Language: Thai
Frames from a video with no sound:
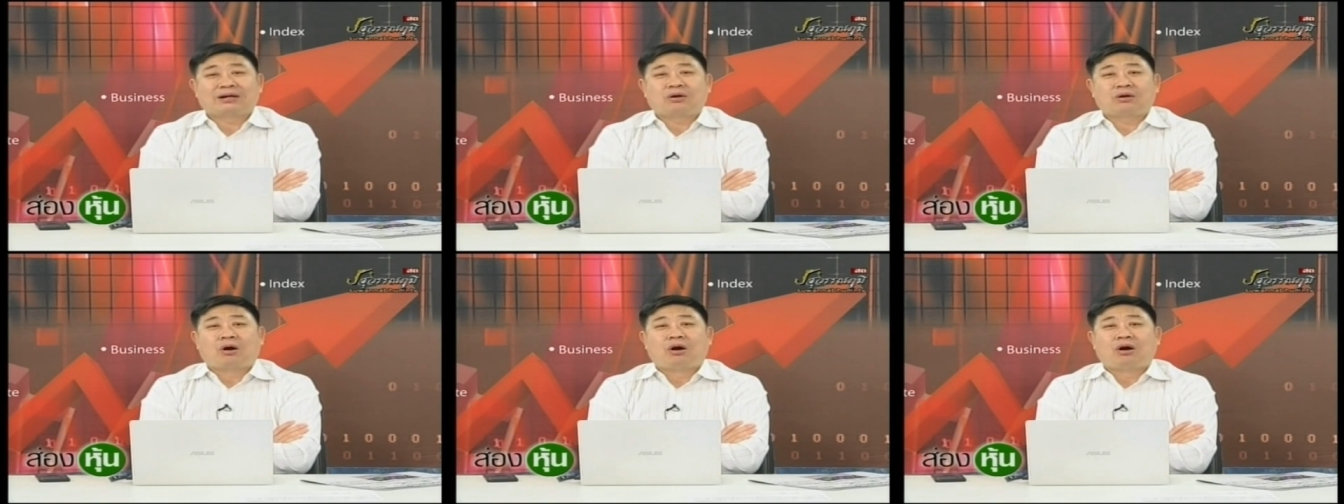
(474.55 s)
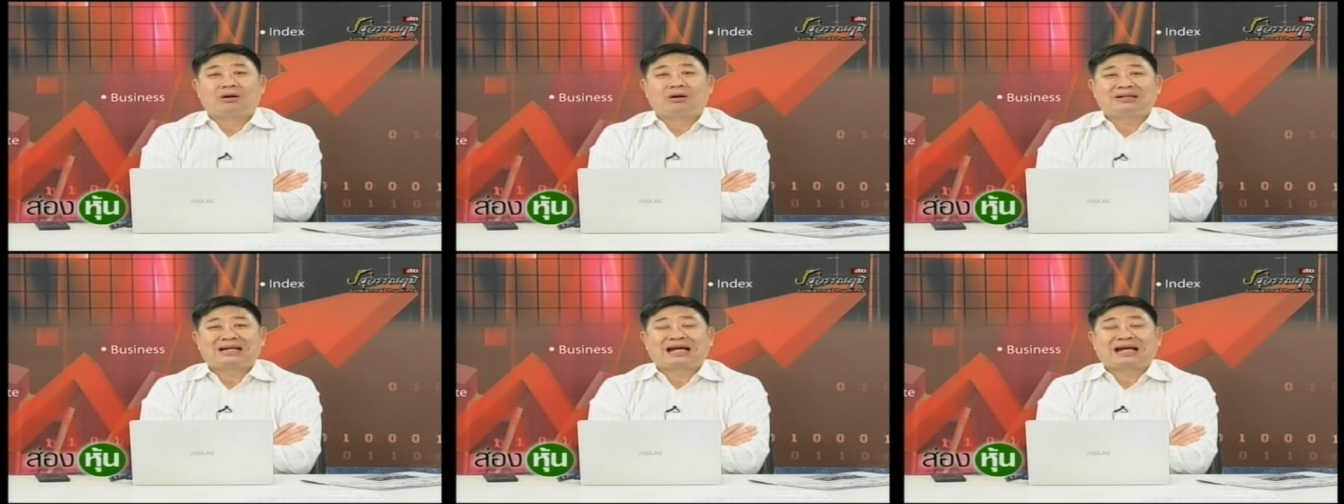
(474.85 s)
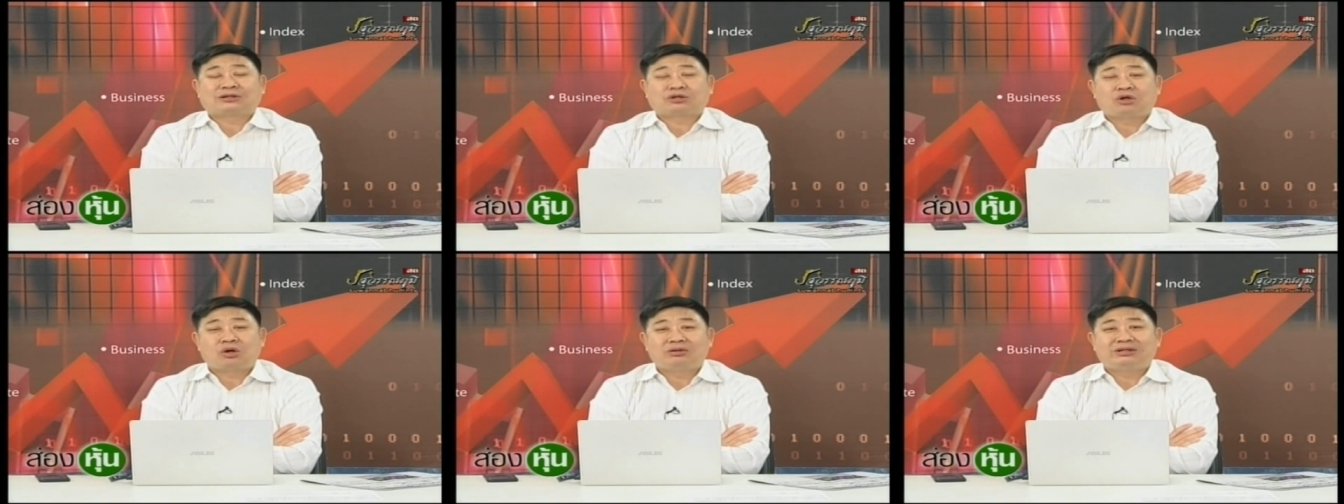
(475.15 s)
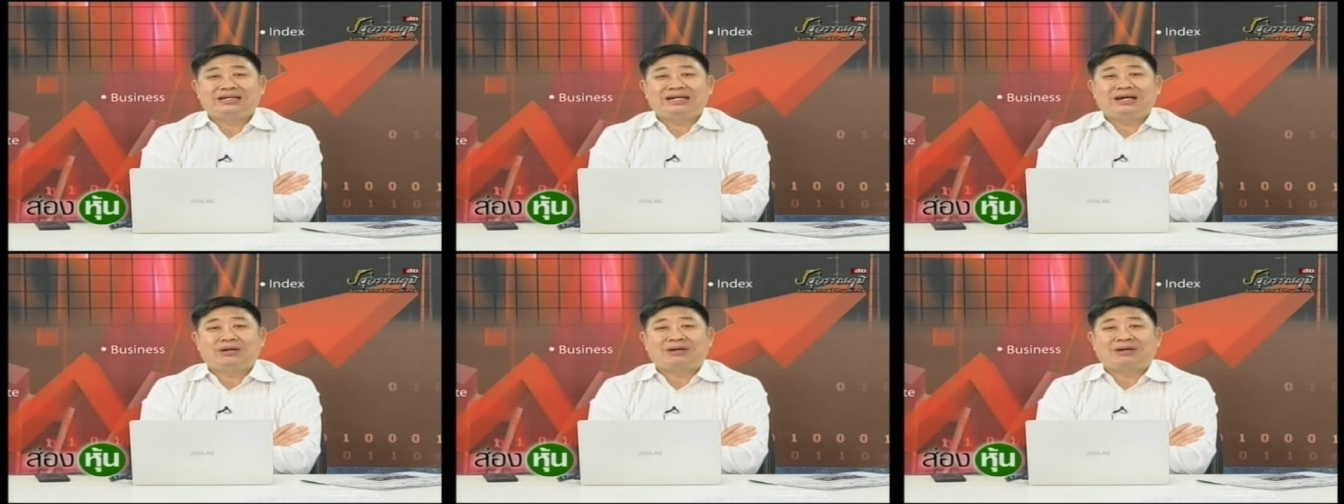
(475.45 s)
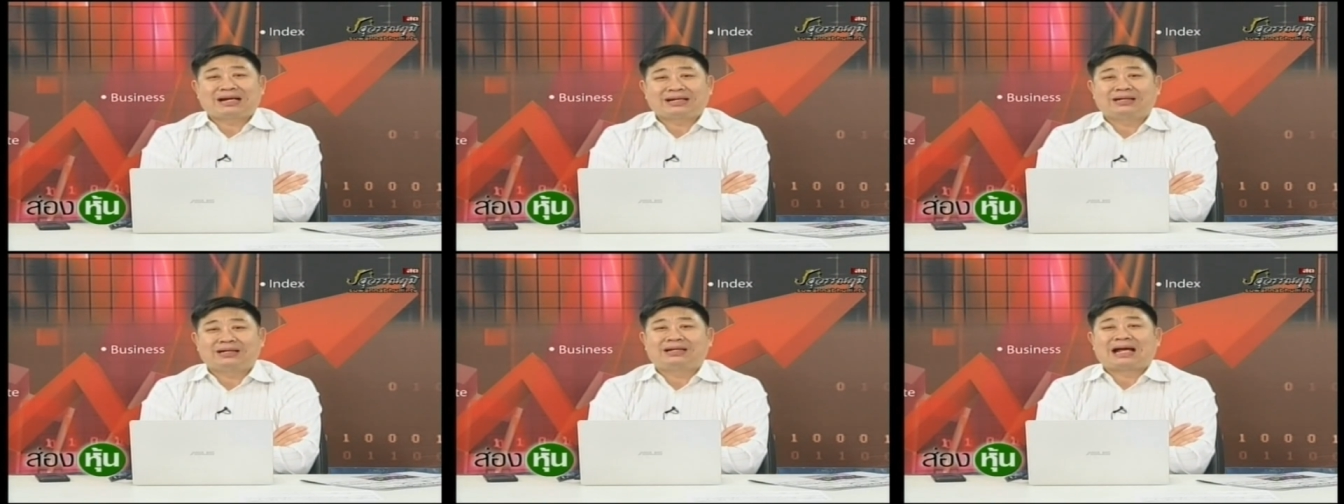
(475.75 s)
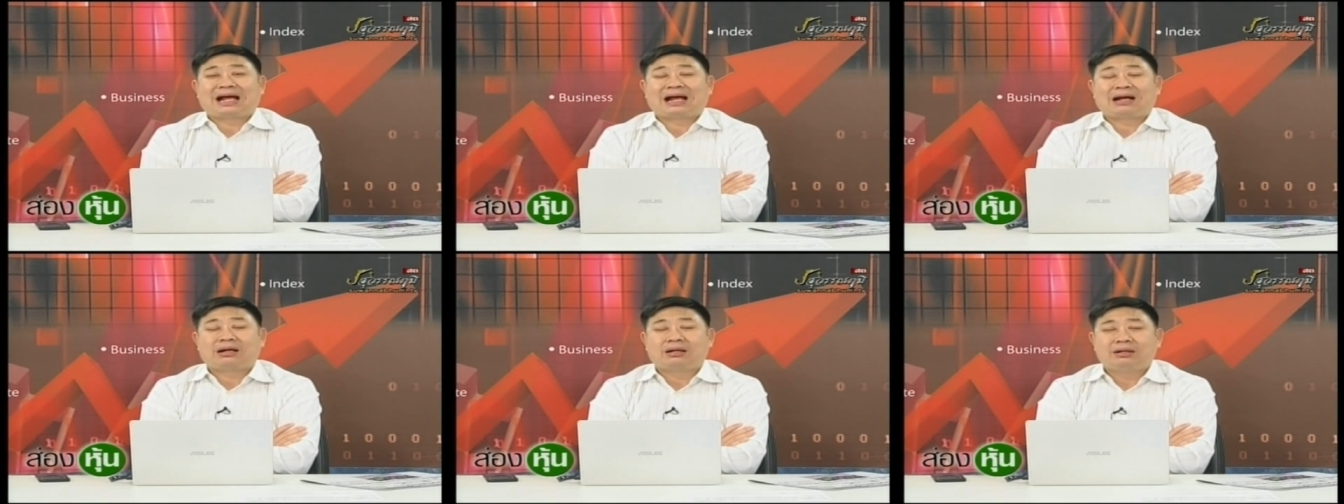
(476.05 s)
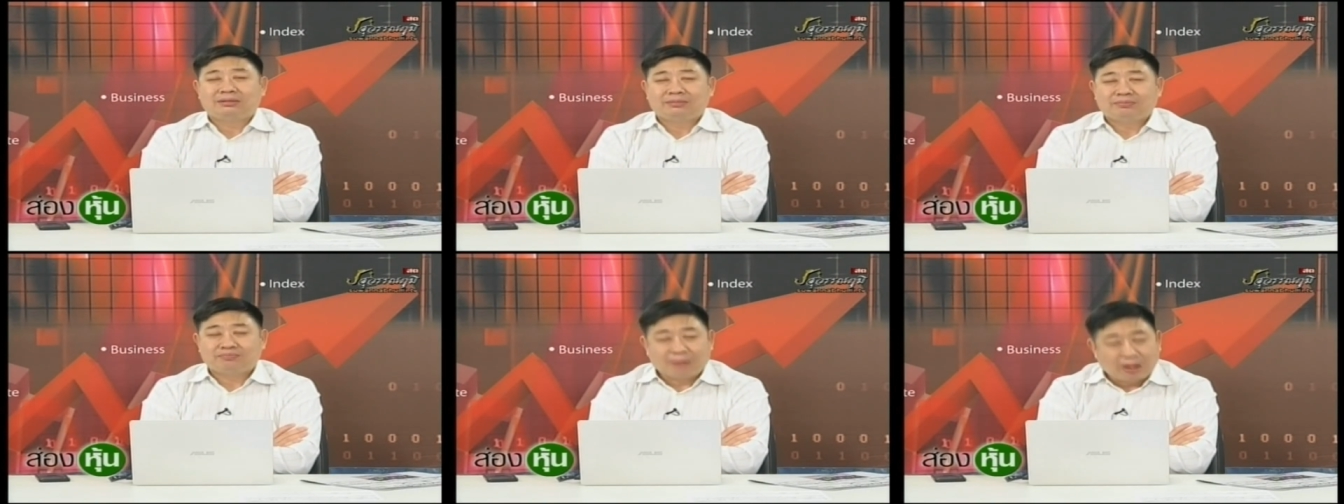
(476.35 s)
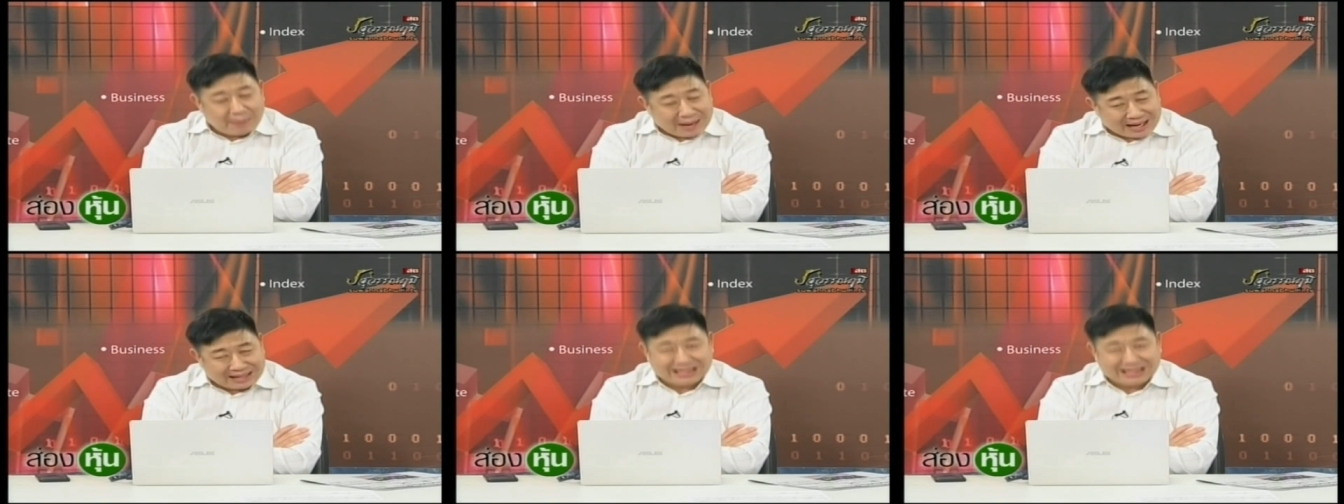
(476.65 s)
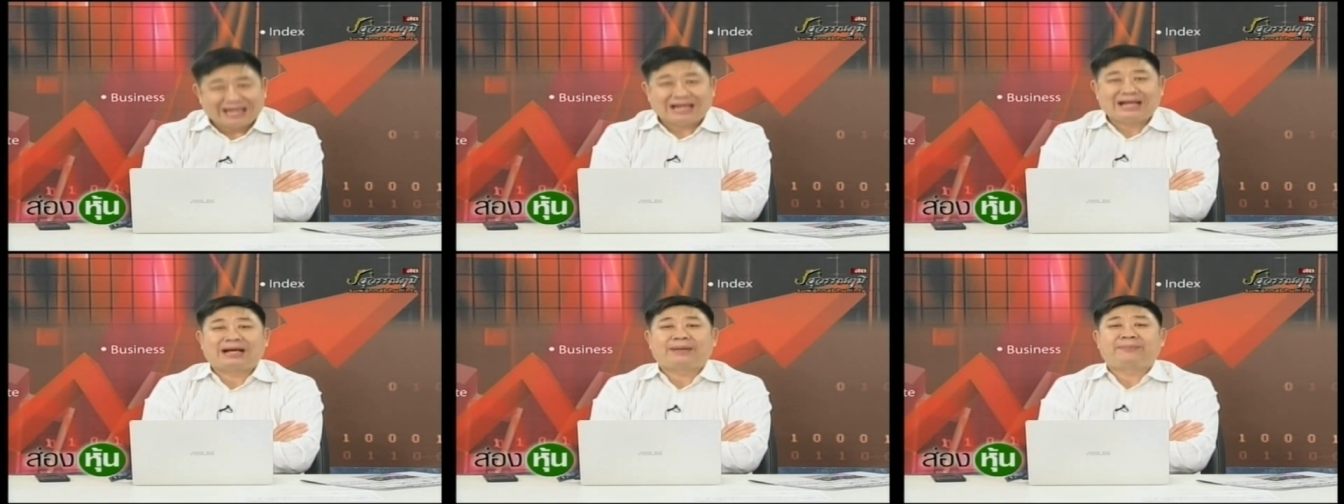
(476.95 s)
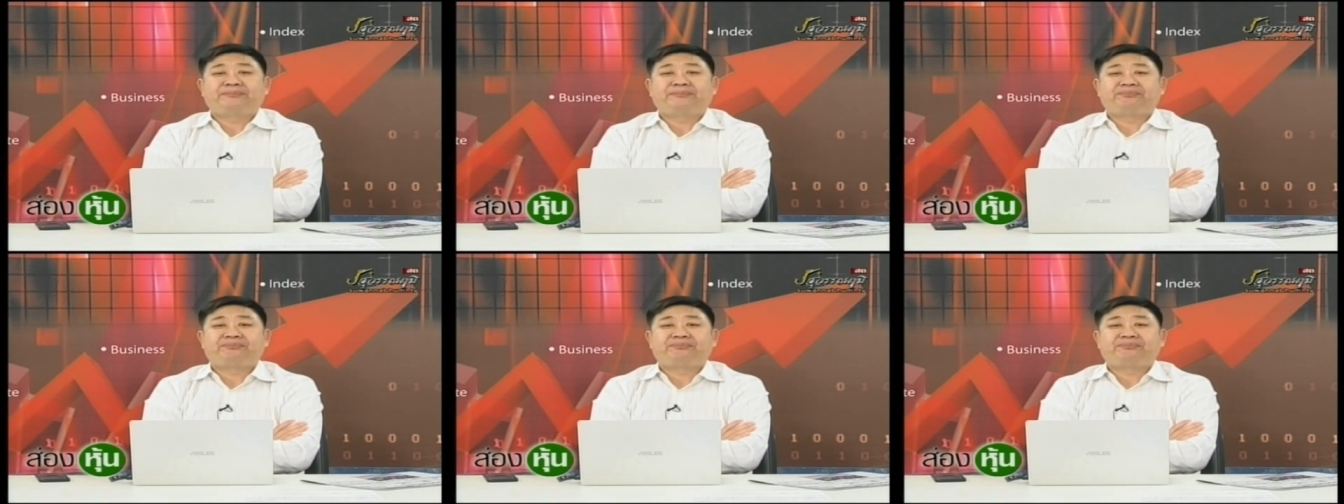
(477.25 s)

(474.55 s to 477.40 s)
ของนักท่องเที่ยวนักเดินทางเบาบางจริงครับ